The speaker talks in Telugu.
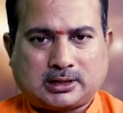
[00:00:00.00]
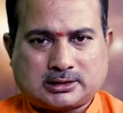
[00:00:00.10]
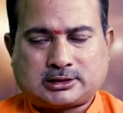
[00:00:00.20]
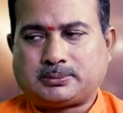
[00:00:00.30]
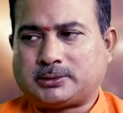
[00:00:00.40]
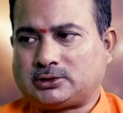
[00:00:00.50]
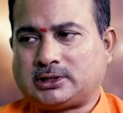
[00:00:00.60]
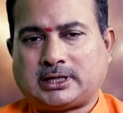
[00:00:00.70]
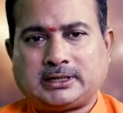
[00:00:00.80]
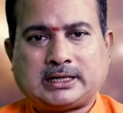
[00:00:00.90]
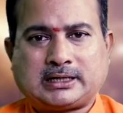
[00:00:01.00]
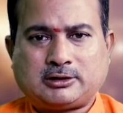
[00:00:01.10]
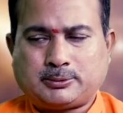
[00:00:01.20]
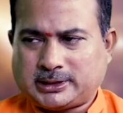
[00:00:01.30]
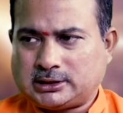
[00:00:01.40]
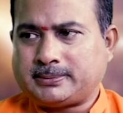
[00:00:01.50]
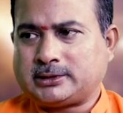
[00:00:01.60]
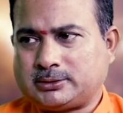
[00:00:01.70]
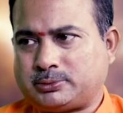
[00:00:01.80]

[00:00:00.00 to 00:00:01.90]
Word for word: రాష్ట్రపతులు కానీ లేకపోతే పెద్ద పెద్ద